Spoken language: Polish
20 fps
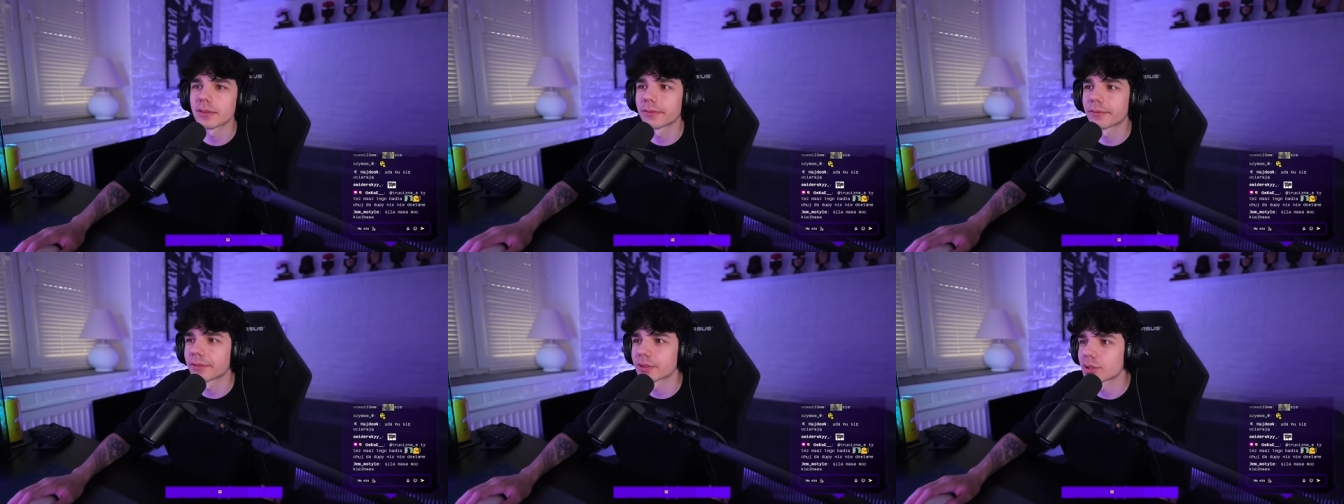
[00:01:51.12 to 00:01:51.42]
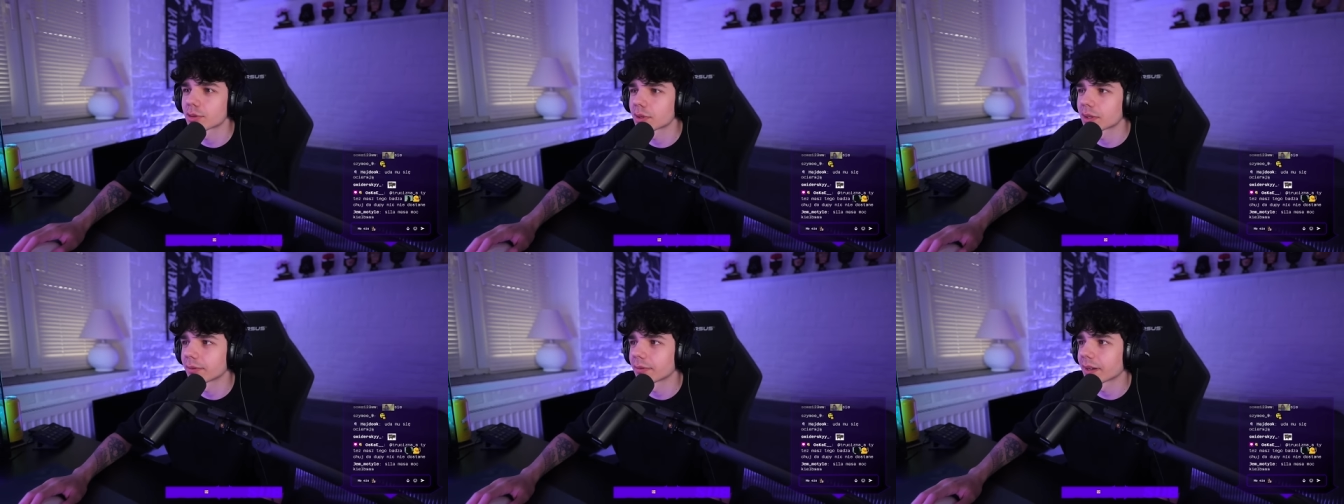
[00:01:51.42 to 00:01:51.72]
w
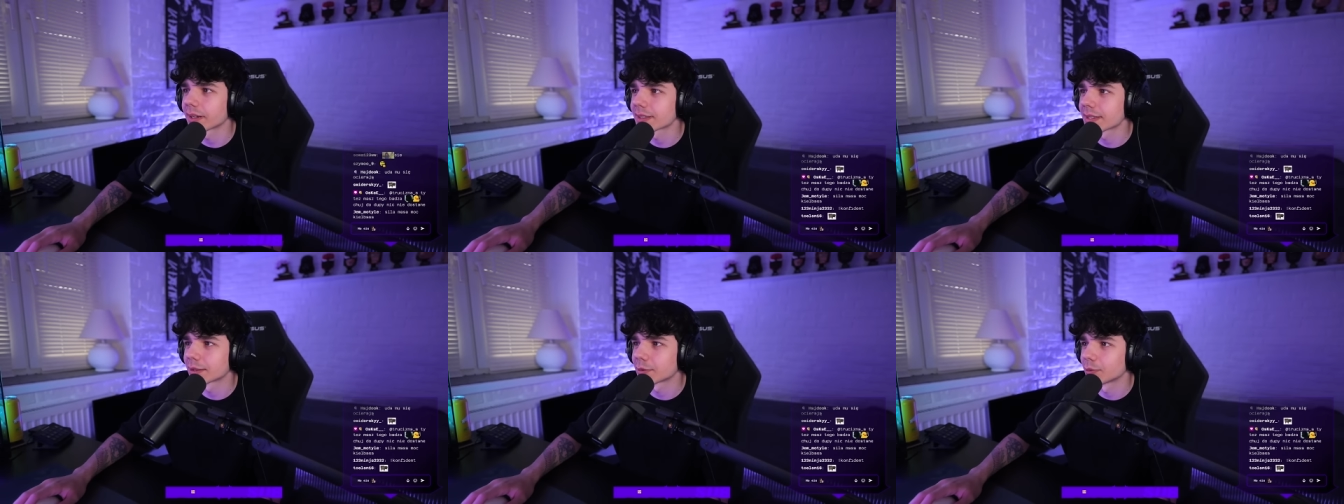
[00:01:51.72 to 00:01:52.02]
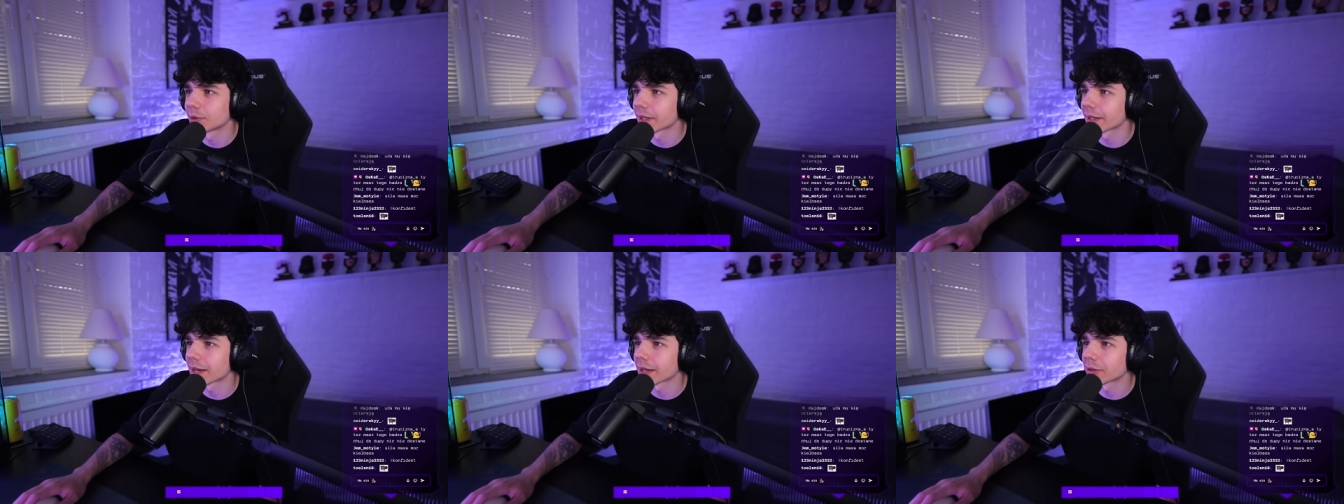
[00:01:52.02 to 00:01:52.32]
wyszukiwarce
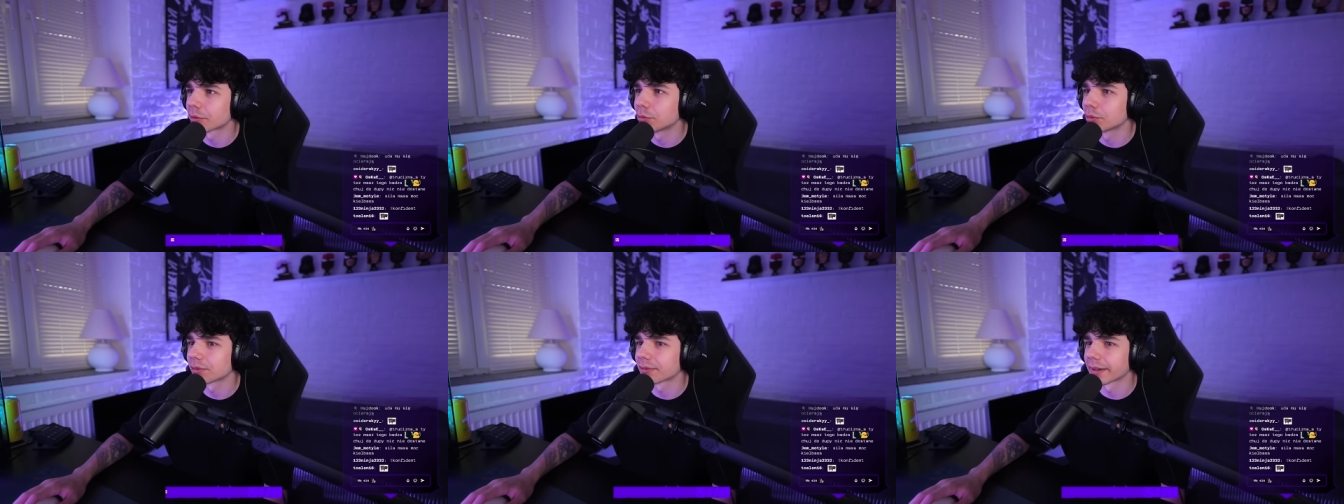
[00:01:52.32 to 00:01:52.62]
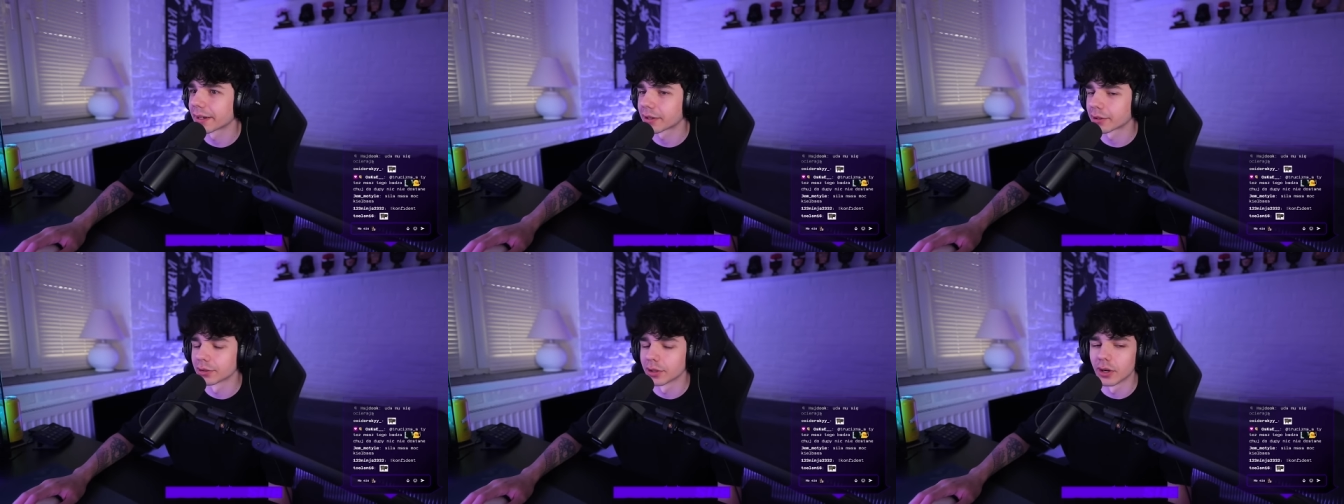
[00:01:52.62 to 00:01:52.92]
Twittera, kurwa,
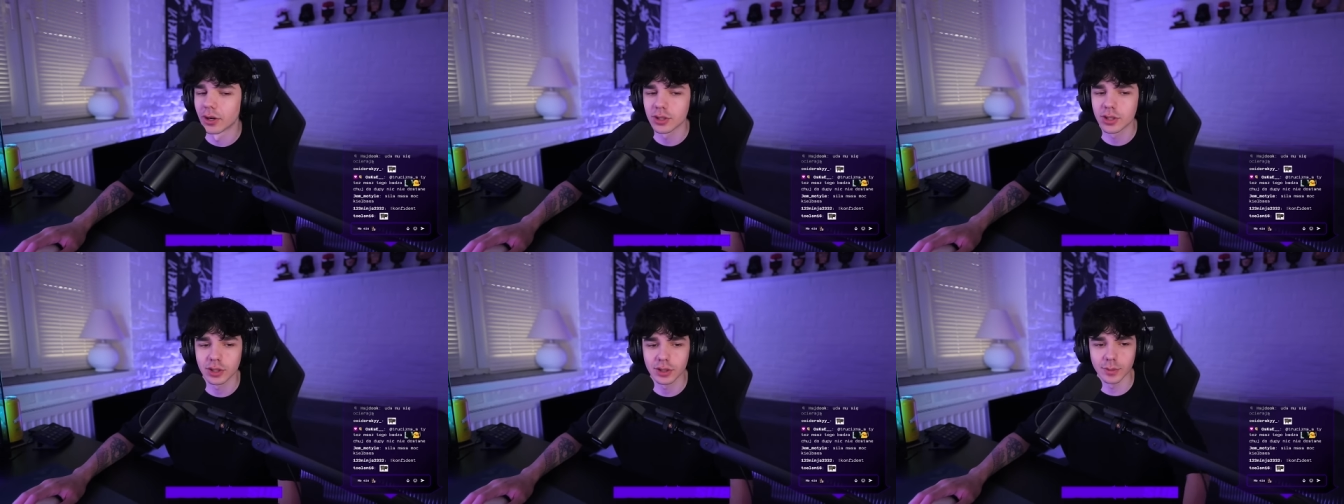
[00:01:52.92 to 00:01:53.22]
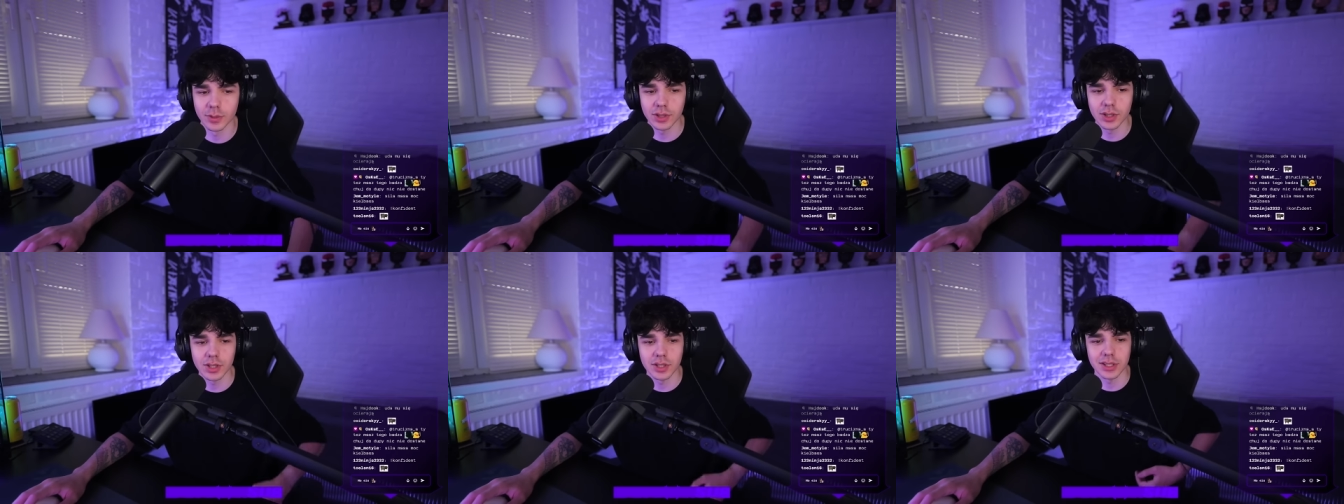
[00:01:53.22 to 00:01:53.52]
jak on chodzi, to
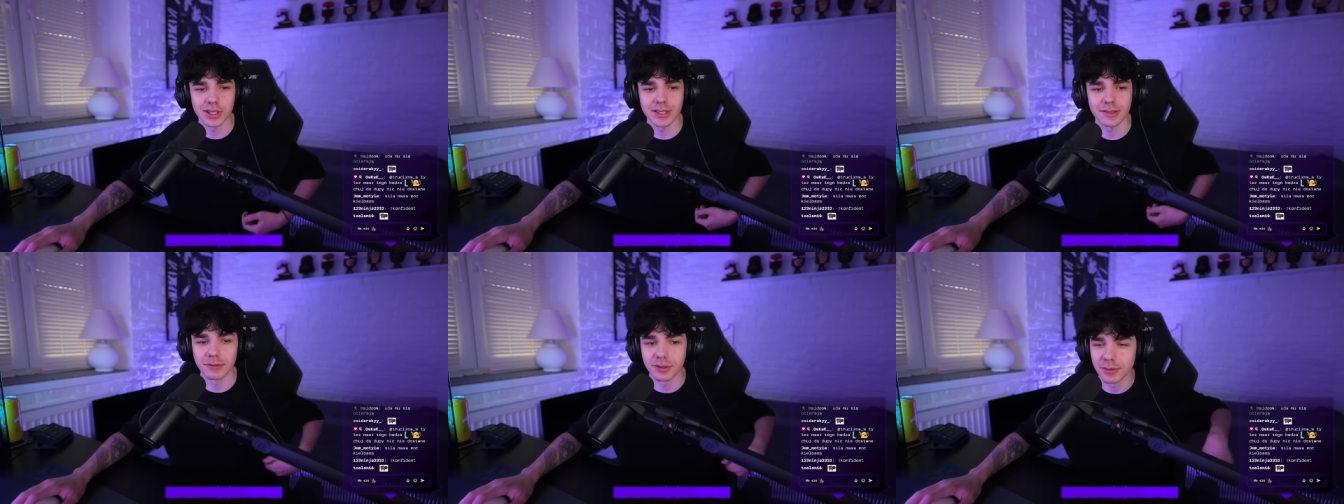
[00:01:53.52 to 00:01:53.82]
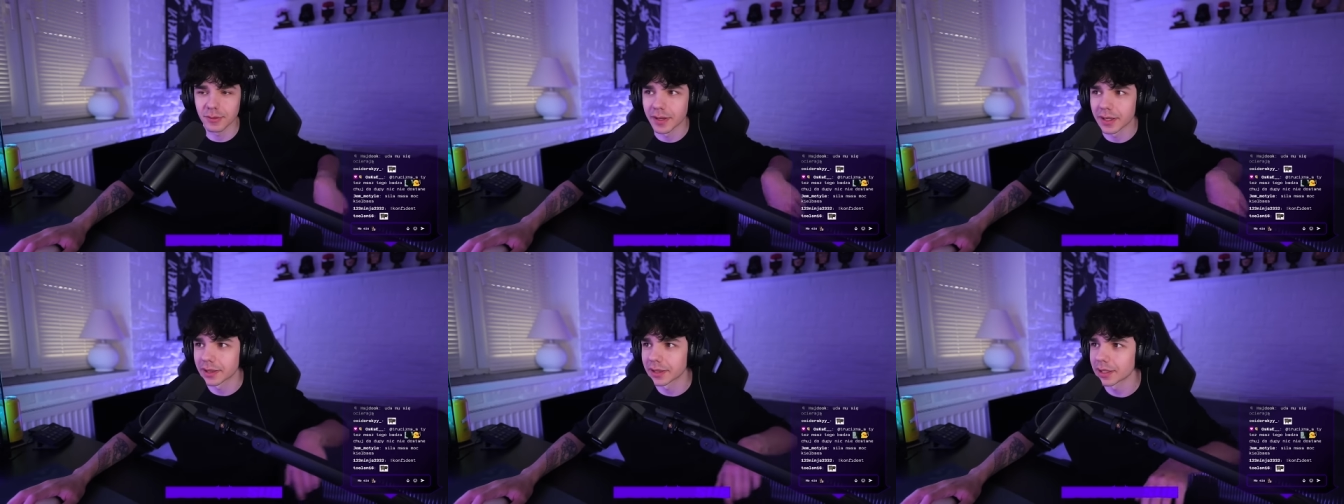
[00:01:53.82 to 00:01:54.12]
myślicie, że się
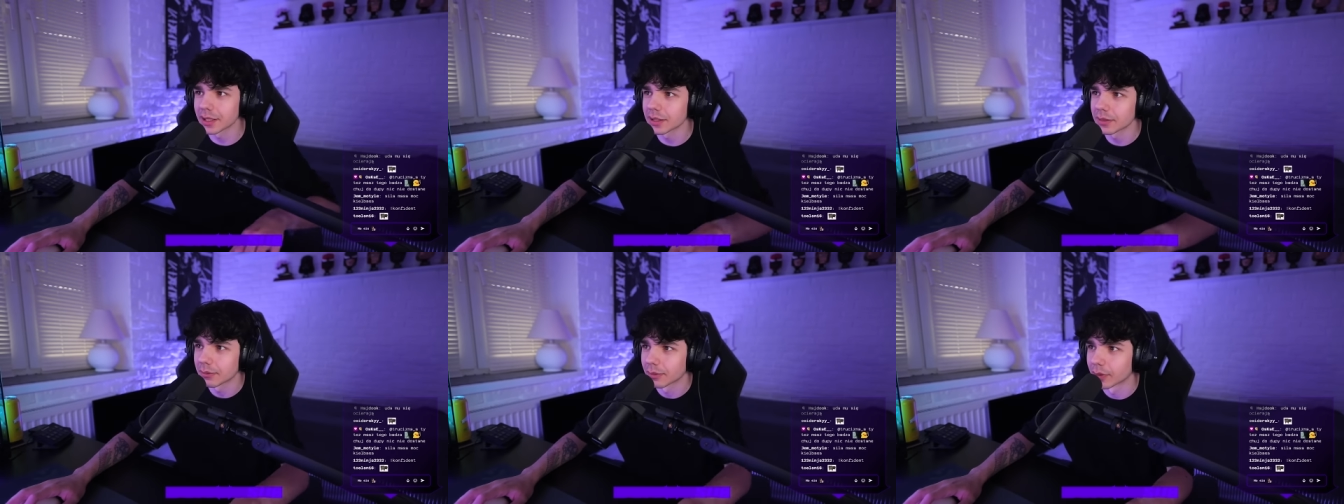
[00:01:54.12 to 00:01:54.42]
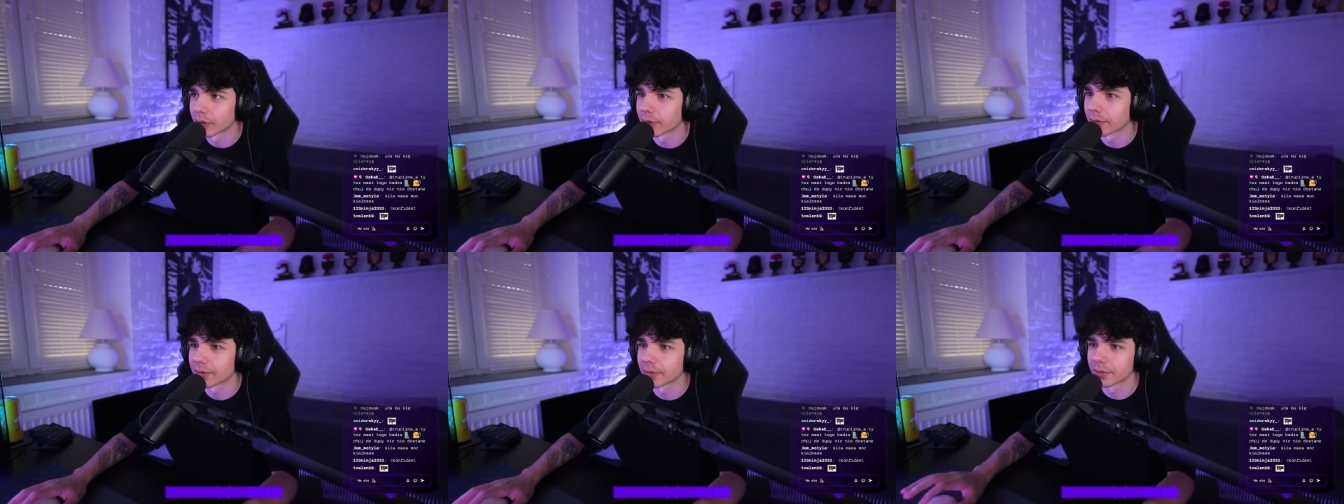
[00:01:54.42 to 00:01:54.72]
wyświetli?
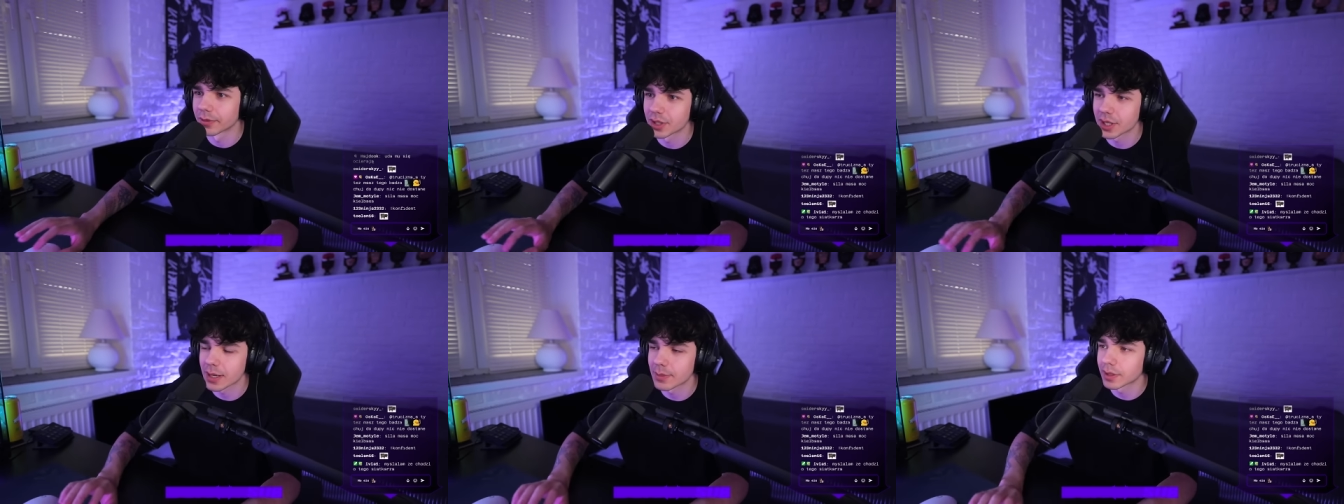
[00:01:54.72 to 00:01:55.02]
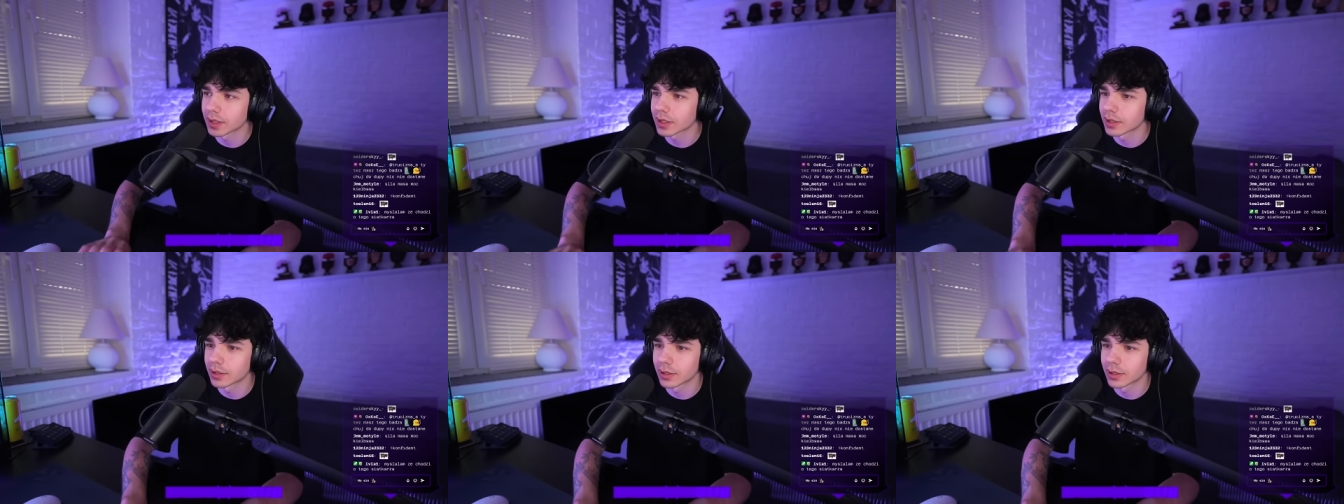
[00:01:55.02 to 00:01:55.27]
Bo widziałem taki